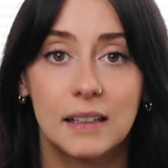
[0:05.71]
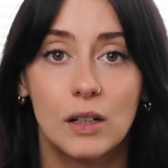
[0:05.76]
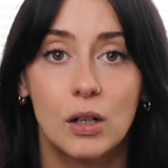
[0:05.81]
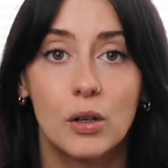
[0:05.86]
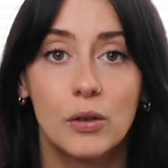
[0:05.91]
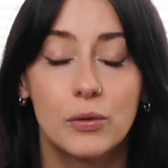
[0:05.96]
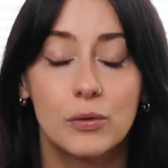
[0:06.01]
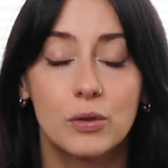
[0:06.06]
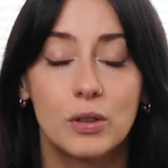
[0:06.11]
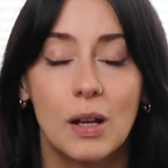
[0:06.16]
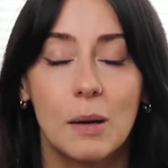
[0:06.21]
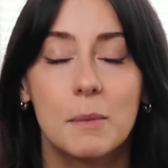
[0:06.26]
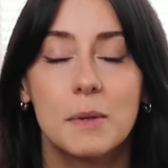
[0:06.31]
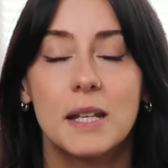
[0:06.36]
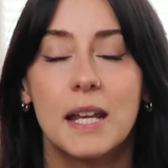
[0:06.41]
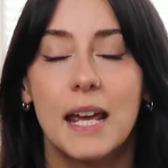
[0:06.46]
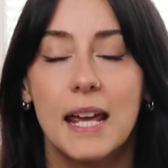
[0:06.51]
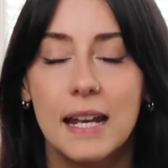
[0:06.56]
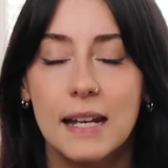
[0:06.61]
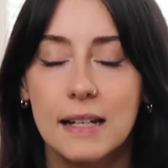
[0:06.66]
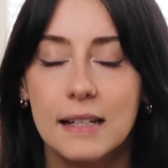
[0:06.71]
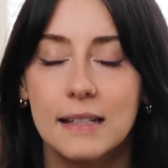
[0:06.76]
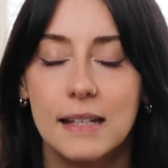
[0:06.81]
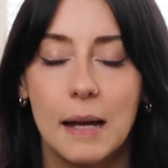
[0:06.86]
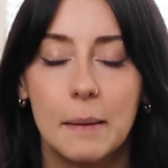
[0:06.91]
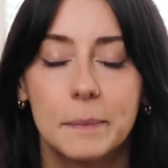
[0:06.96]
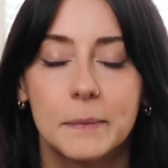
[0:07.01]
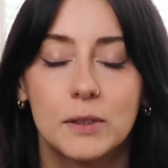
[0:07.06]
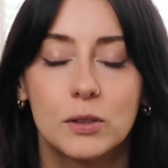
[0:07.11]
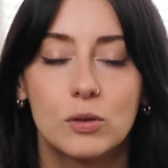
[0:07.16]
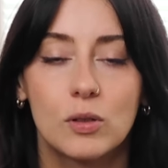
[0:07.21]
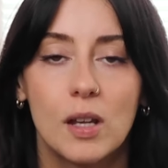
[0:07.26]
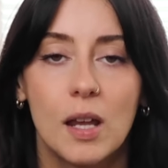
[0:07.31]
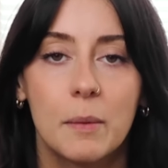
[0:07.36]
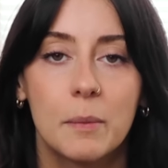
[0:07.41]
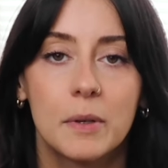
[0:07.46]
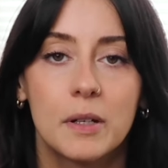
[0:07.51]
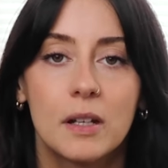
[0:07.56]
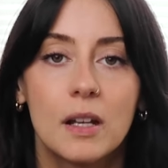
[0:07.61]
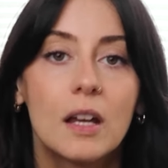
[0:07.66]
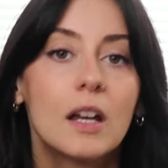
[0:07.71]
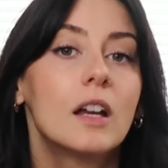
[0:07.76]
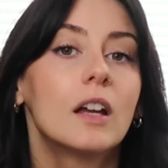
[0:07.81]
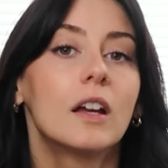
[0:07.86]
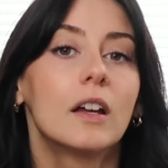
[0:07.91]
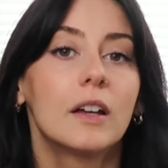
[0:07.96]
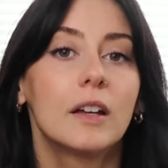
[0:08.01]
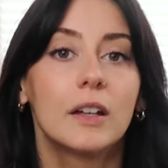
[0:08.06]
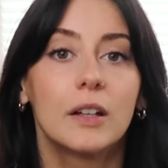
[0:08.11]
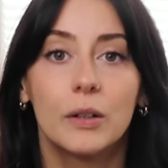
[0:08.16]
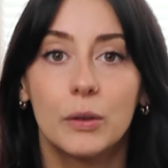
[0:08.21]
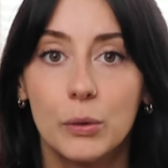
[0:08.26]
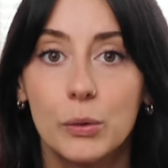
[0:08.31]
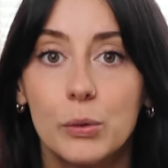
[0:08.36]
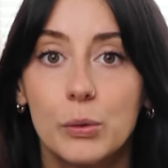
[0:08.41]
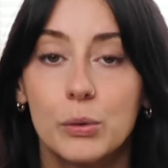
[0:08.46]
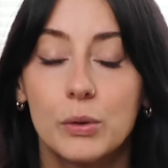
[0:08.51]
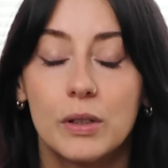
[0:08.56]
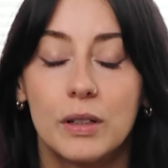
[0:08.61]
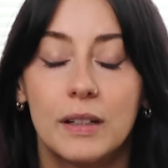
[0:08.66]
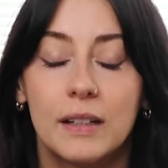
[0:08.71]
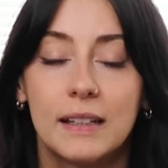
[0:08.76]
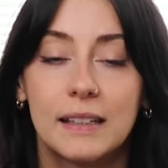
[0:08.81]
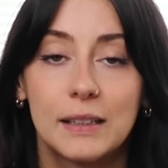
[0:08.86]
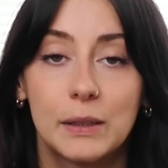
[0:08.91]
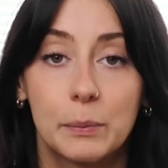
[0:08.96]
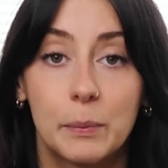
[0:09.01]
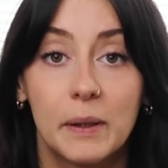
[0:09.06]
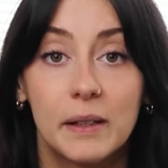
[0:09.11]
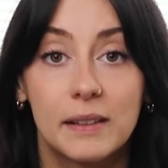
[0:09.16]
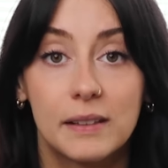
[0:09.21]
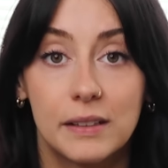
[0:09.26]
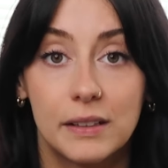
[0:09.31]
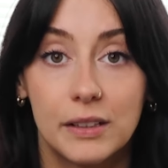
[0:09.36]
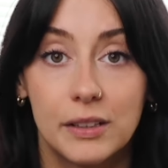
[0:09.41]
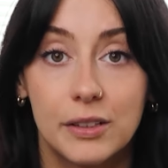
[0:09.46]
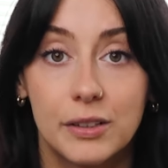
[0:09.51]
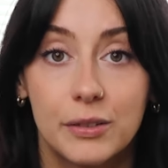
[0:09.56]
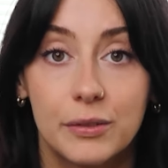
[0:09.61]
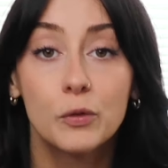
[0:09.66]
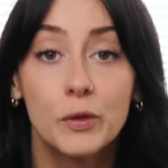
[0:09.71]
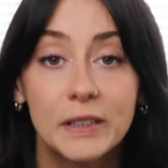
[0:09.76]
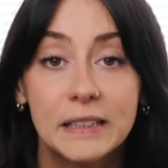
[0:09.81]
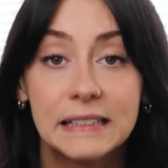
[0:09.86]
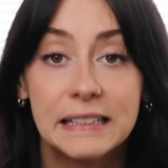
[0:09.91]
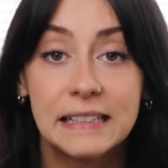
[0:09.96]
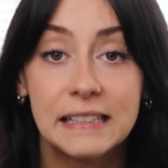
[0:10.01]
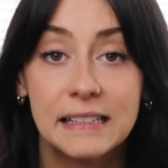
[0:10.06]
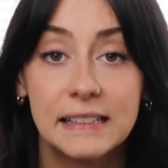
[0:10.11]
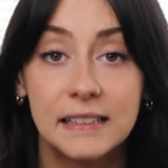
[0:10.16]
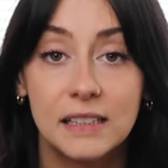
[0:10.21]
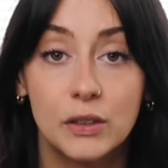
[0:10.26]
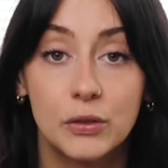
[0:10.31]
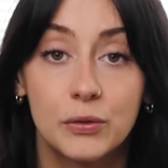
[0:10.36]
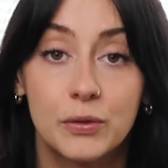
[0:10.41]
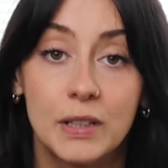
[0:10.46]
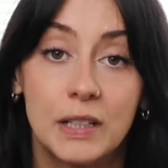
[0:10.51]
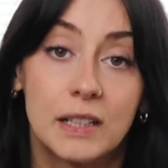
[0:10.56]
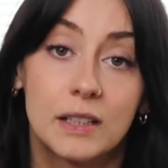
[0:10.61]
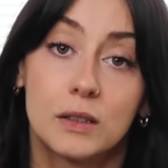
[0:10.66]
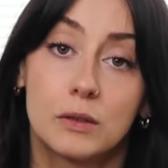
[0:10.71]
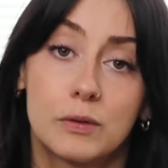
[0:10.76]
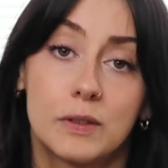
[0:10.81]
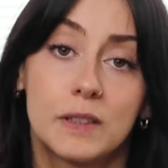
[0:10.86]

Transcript: in der Hoffnung, damit endlich abzunehmen und nichts passiert. Du verzichtest auf vieles.